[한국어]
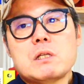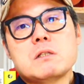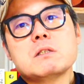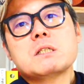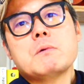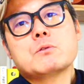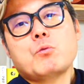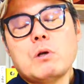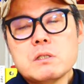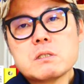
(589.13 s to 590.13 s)
이 느낌하고
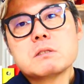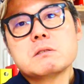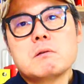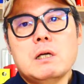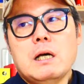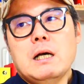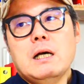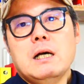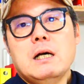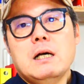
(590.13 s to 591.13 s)
똑같이 드는
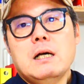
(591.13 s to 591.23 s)
거야.